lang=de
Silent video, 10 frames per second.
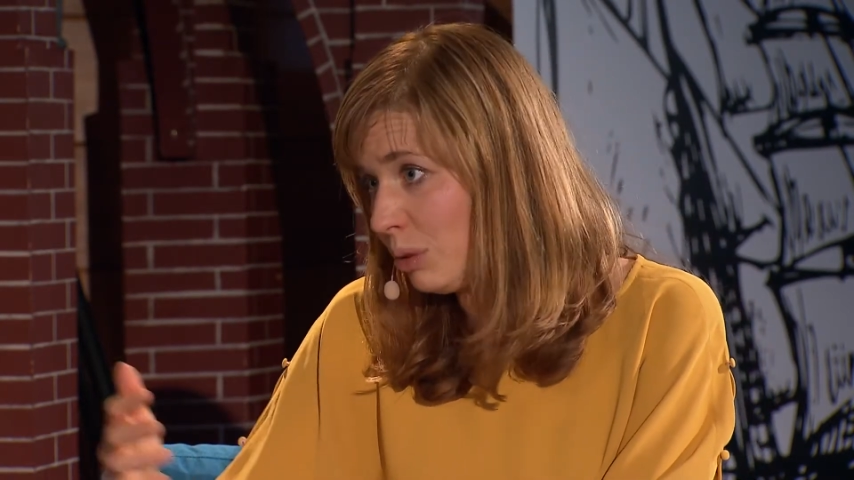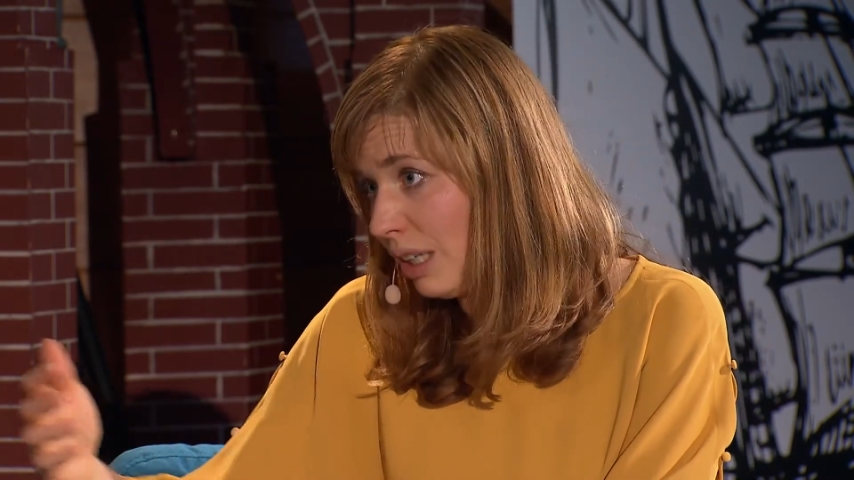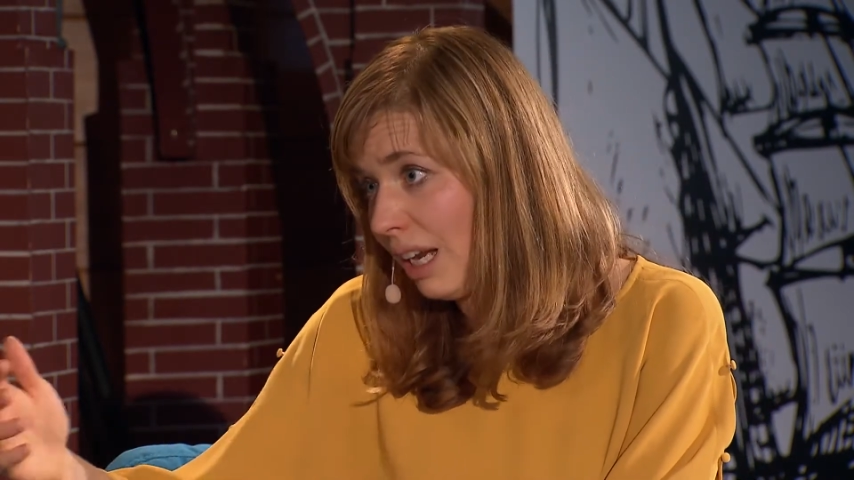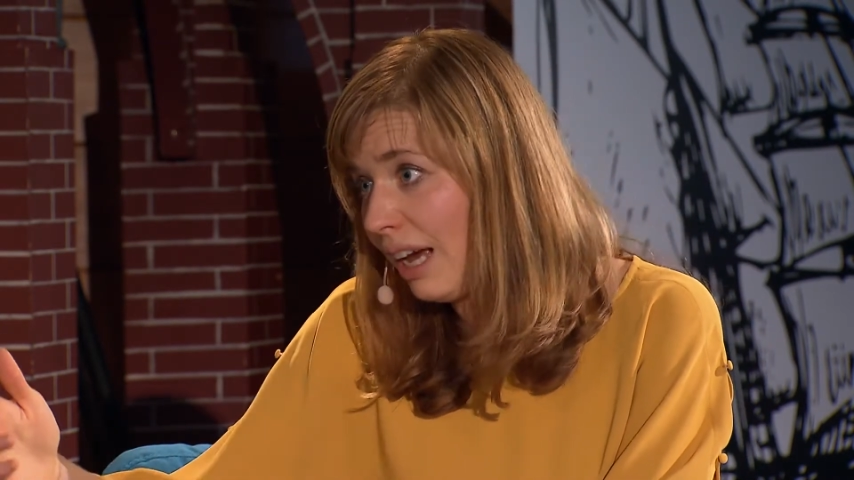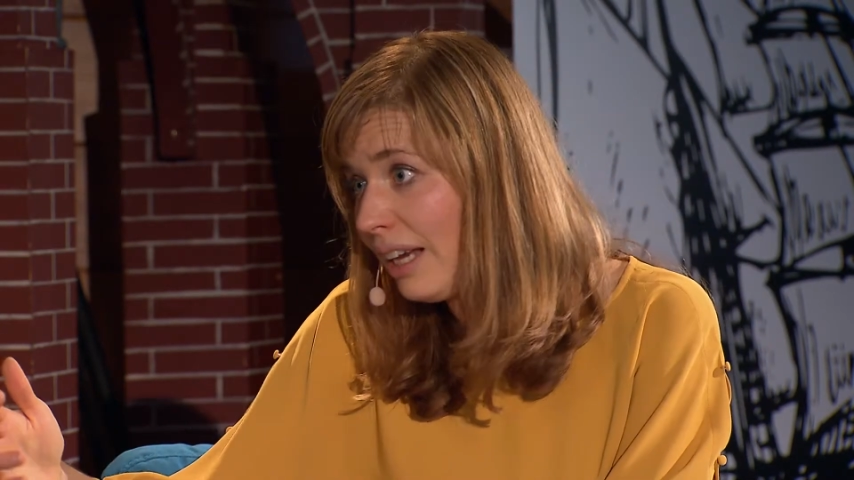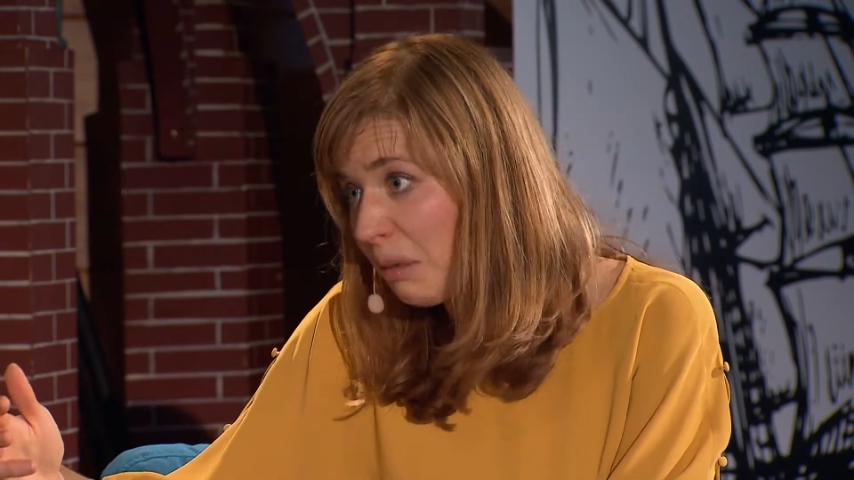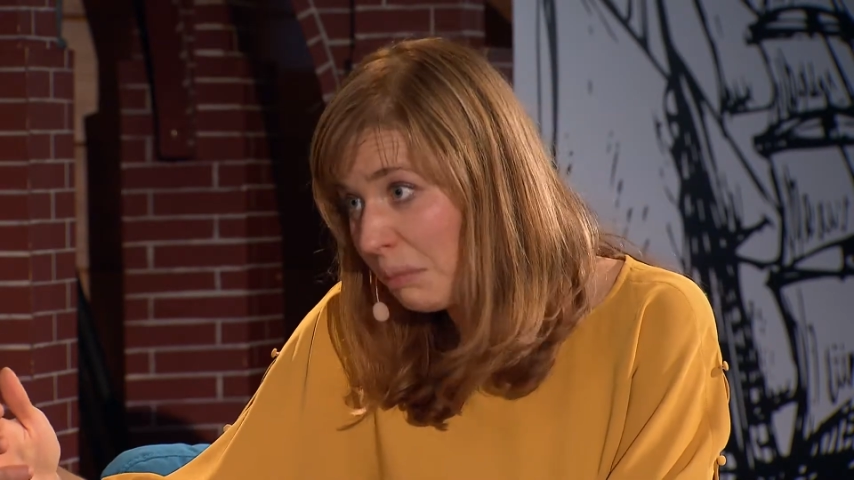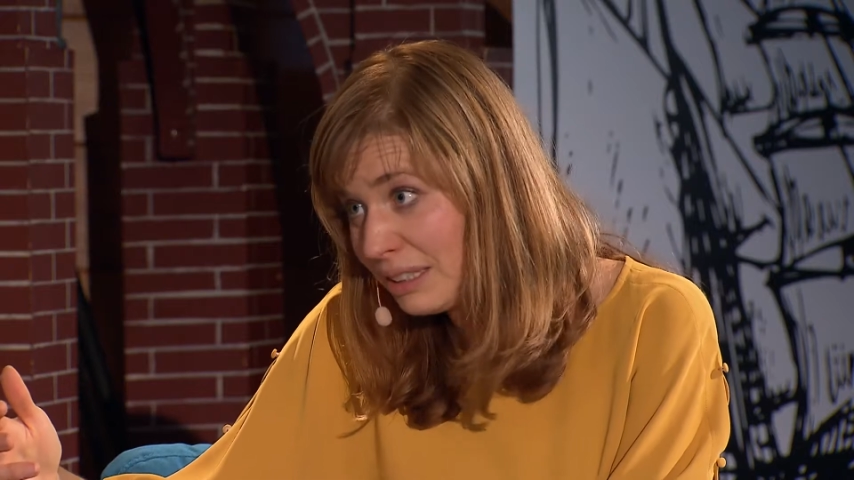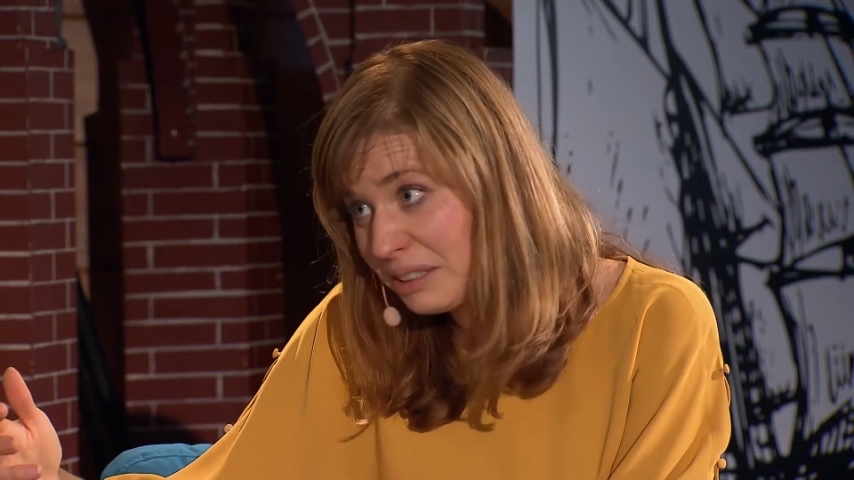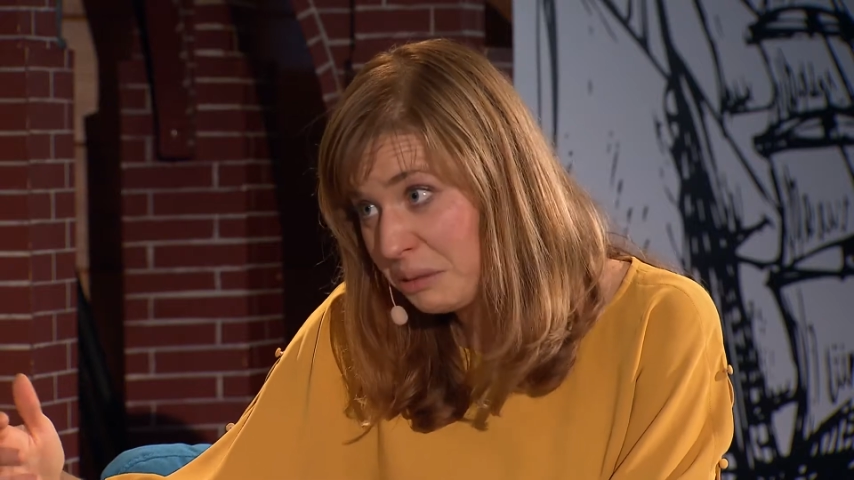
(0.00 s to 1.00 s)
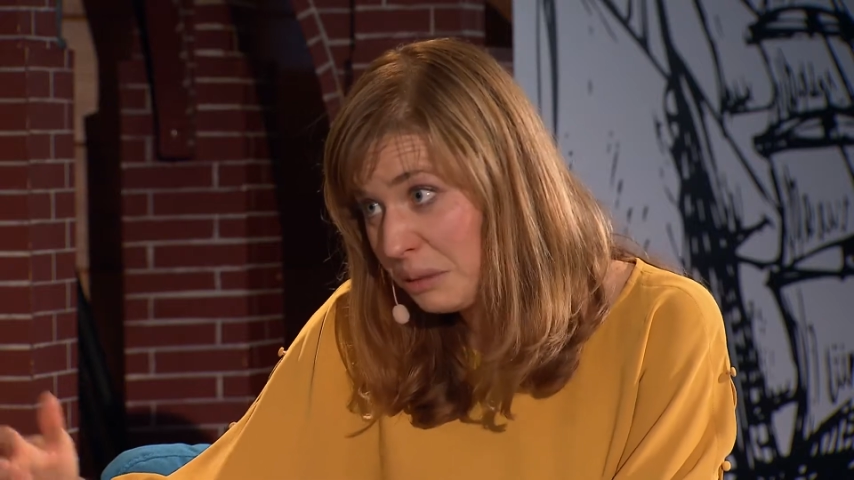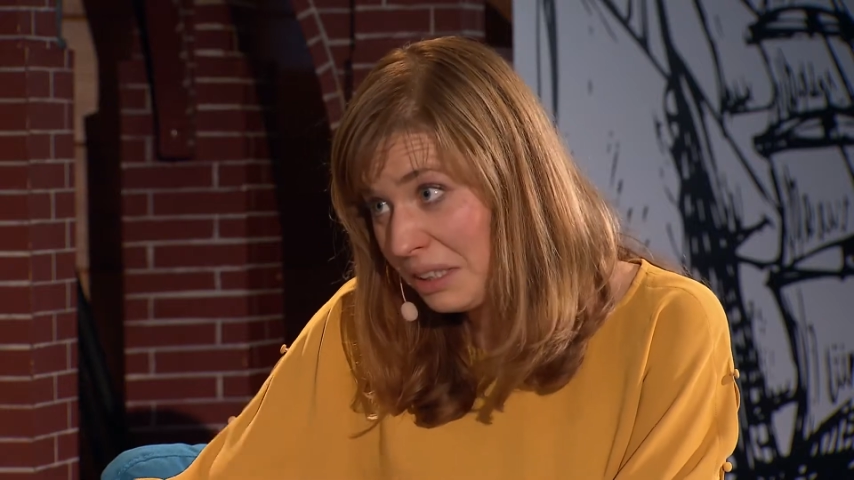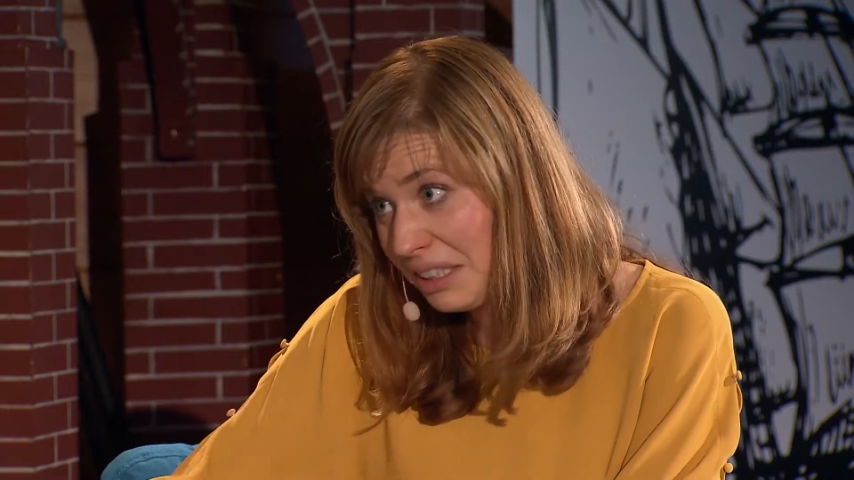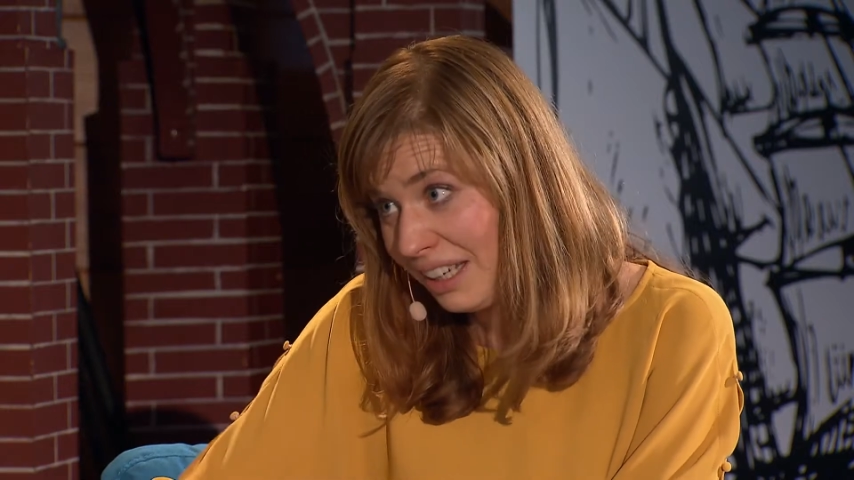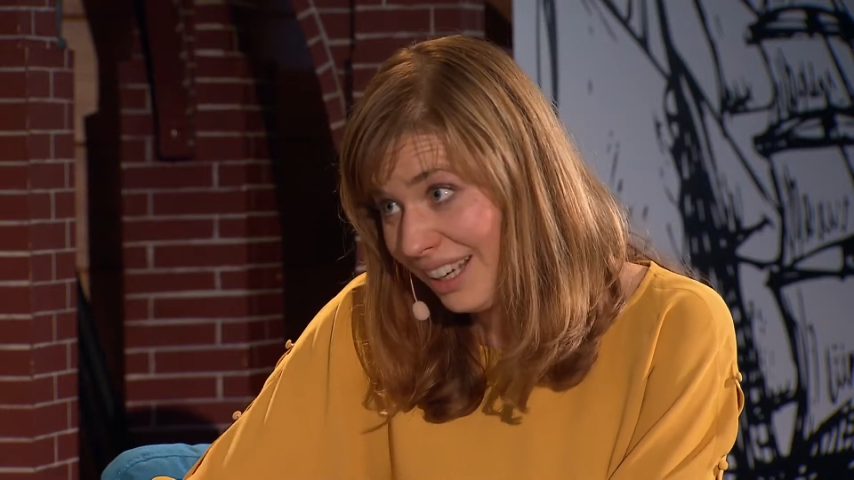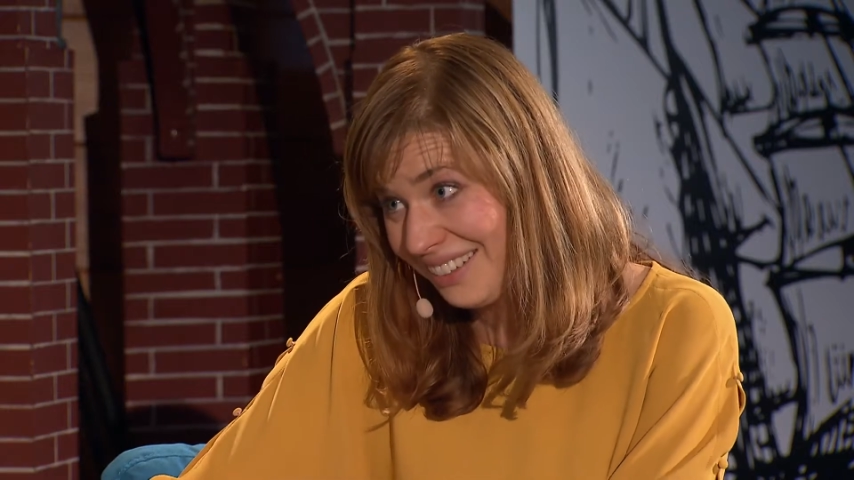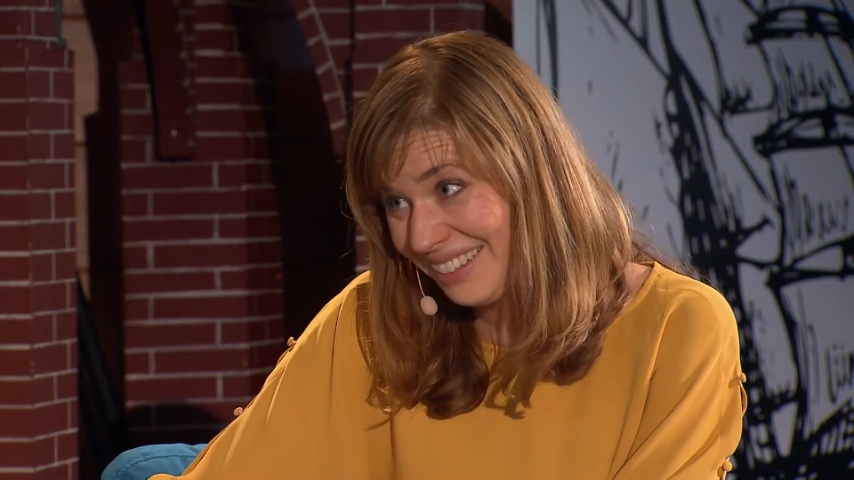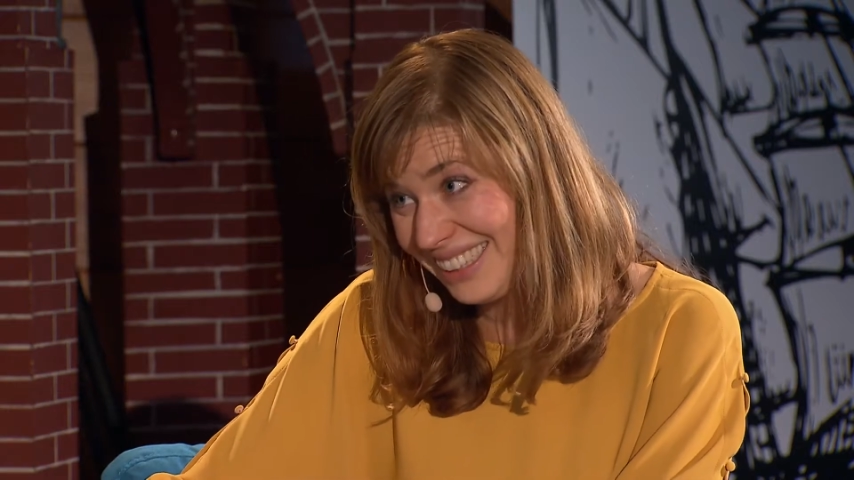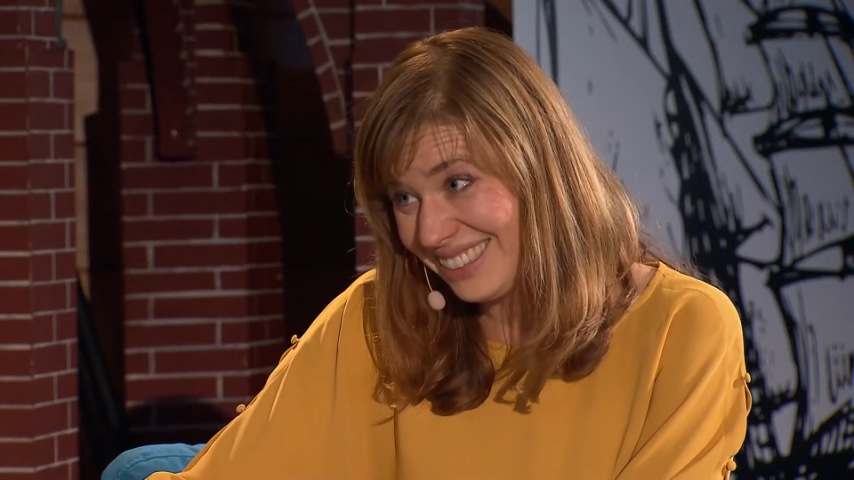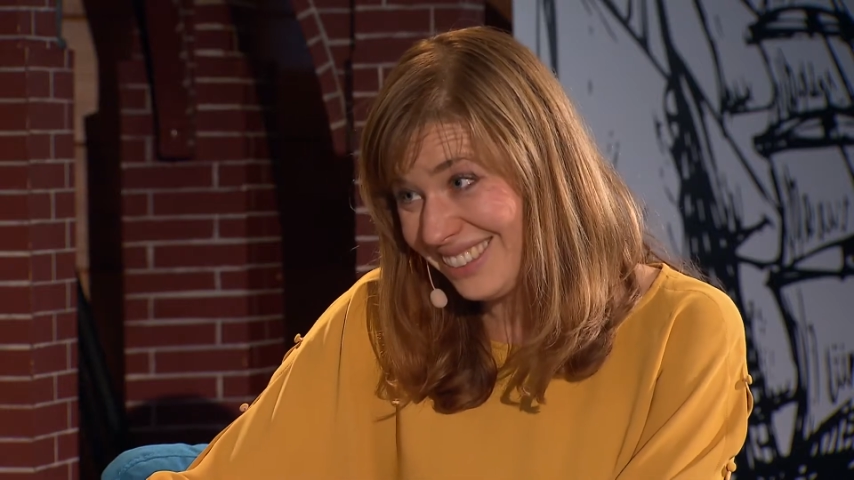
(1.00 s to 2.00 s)
muss ich allein nach Mazedonien gehen
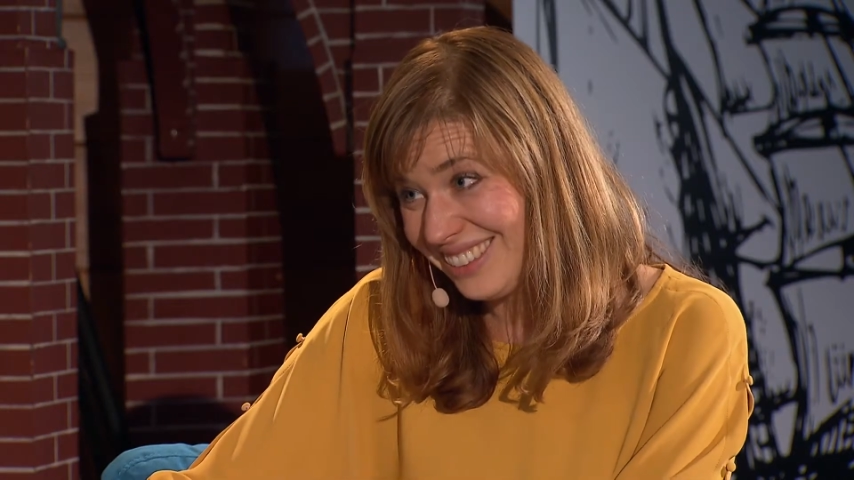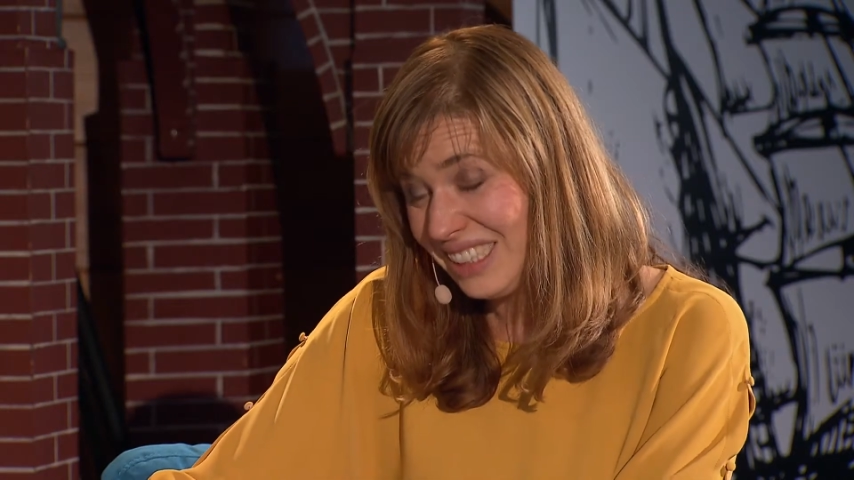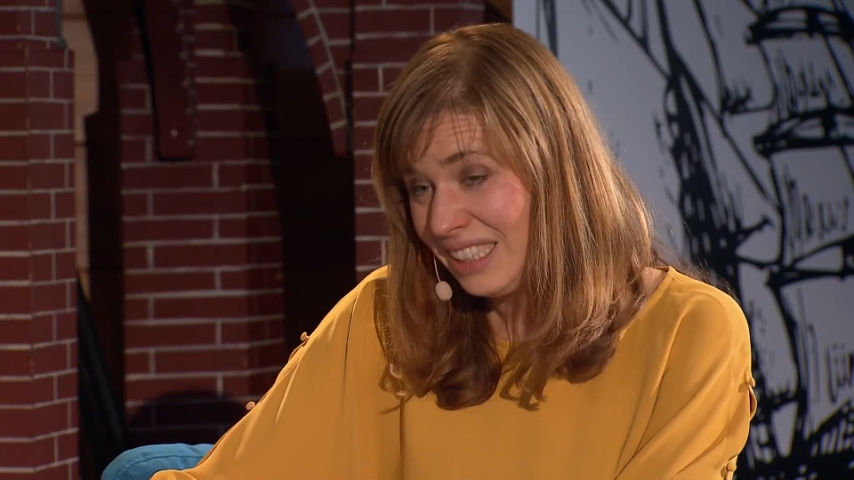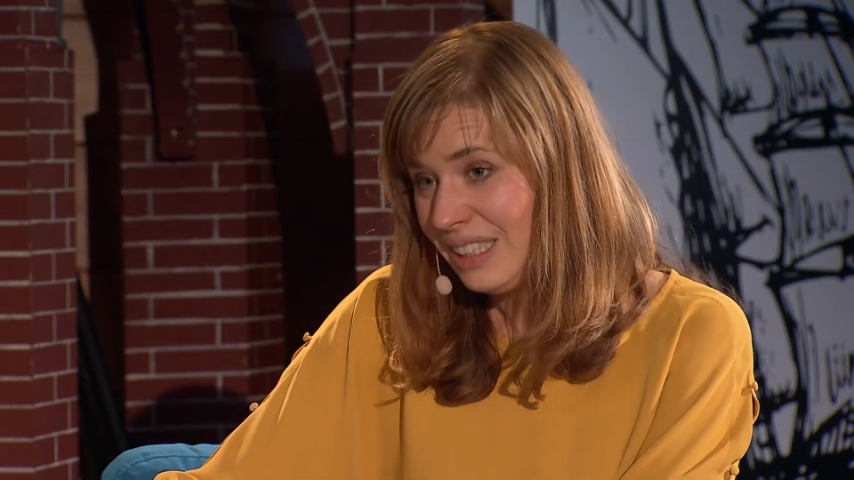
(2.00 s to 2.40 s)
oder so.